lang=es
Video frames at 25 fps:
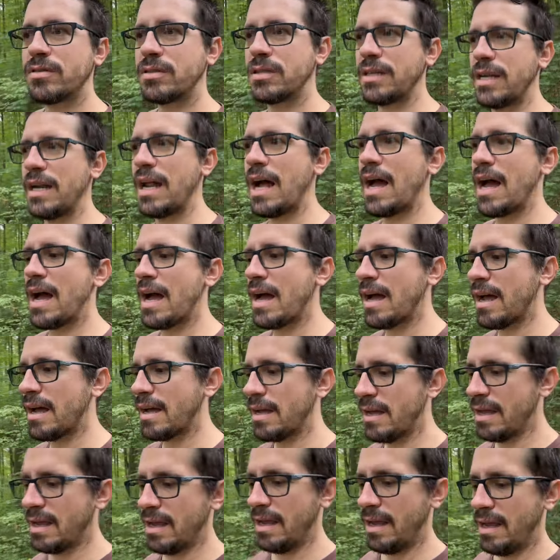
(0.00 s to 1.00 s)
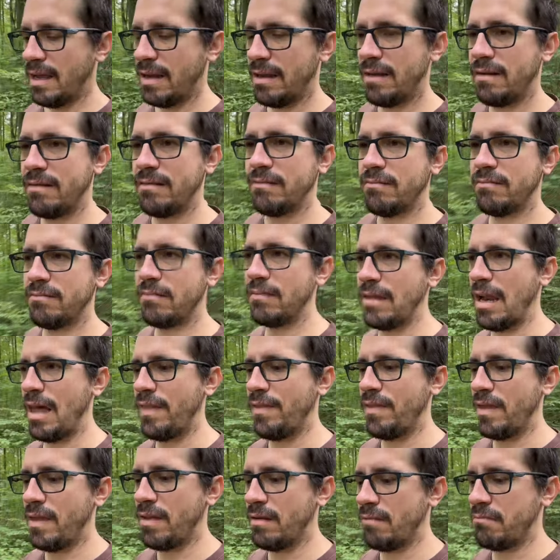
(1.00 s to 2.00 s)
será
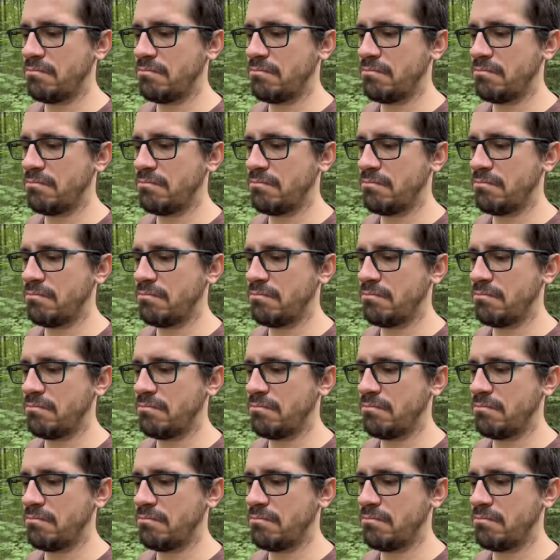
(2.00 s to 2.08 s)
la,